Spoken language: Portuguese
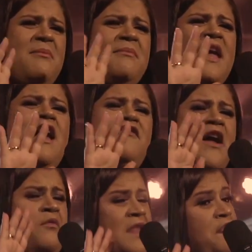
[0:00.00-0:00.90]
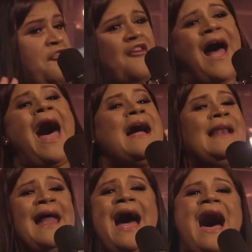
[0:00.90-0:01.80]
temível, não
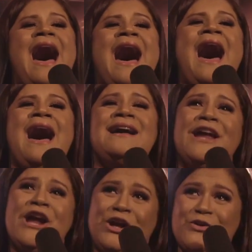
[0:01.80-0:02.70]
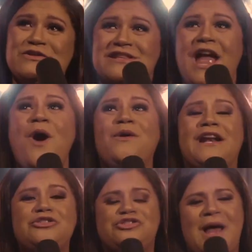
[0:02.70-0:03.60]
falha. O seu
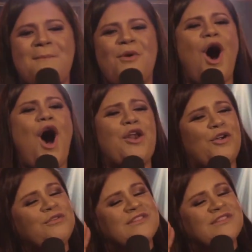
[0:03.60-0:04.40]
grande amor